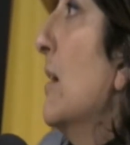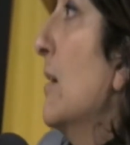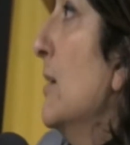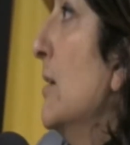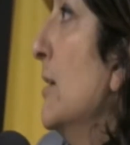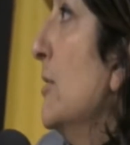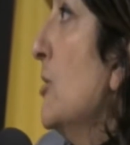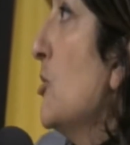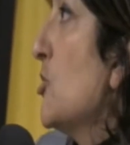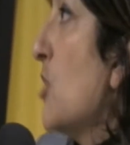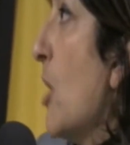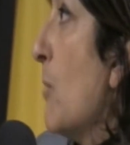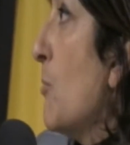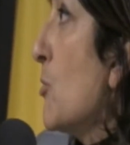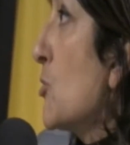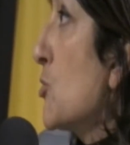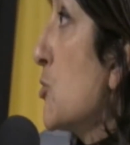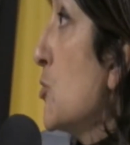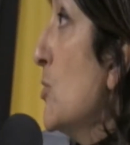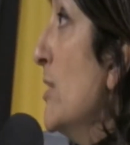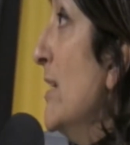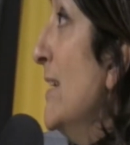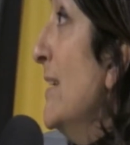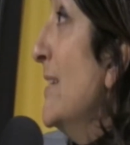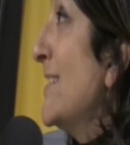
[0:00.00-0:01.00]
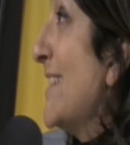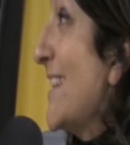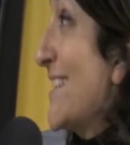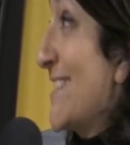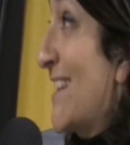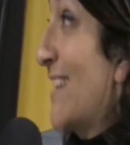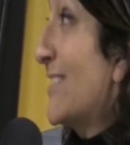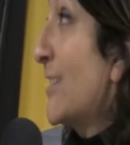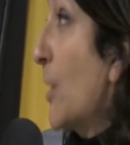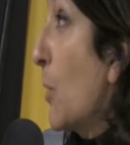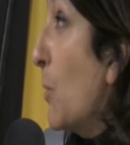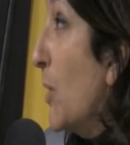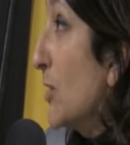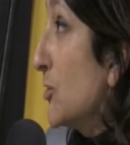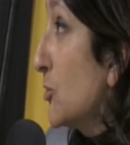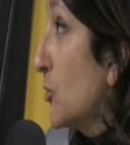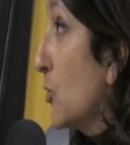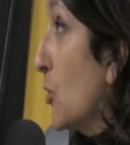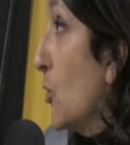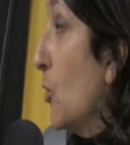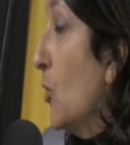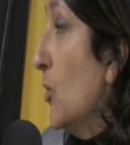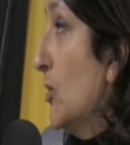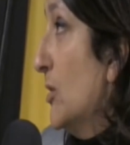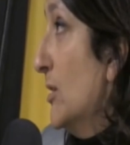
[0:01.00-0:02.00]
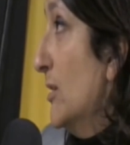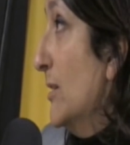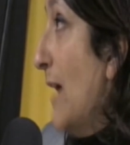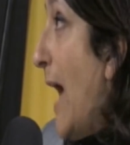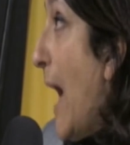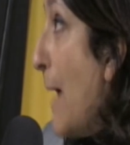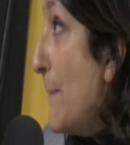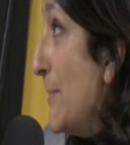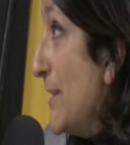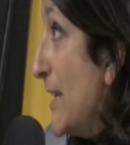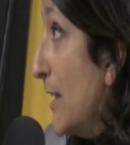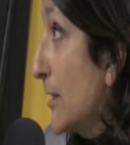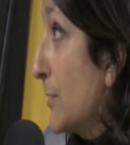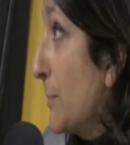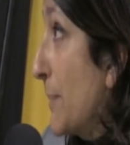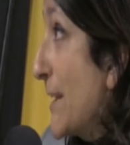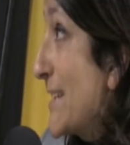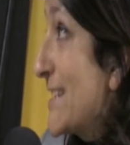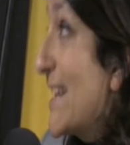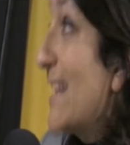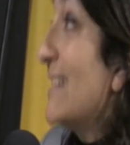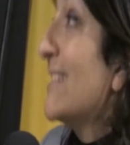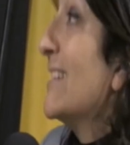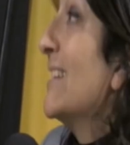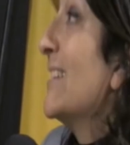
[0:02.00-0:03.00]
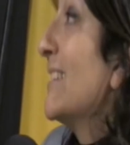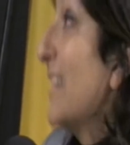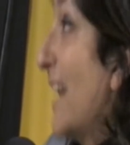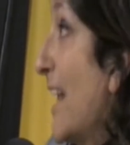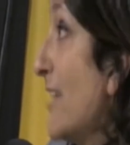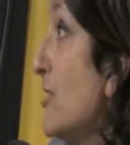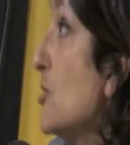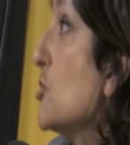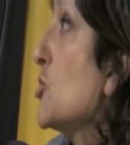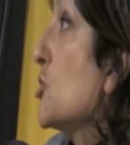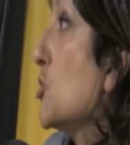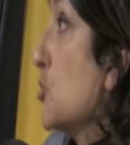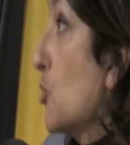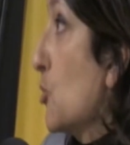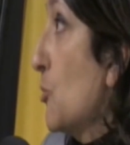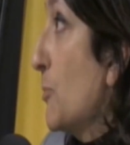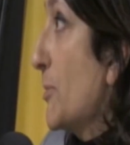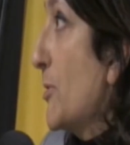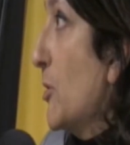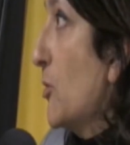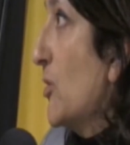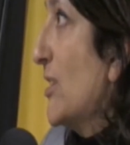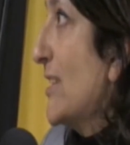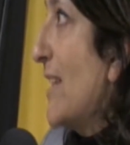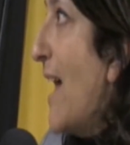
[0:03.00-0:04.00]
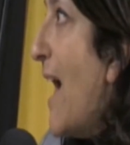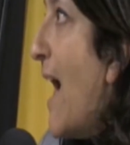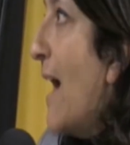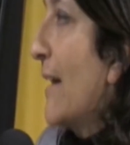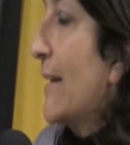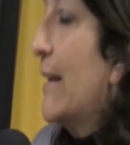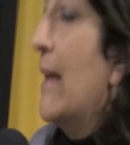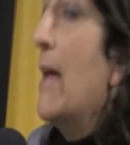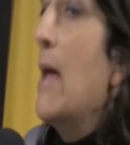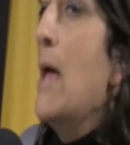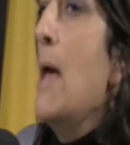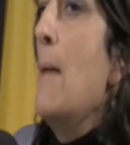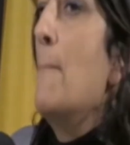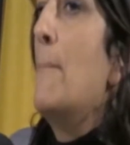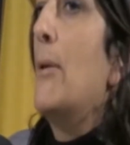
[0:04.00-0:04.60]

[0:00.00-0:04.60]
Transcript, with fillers: eh, diciamo, sui 64 eh, habitat presenti, 13 sono prioritari,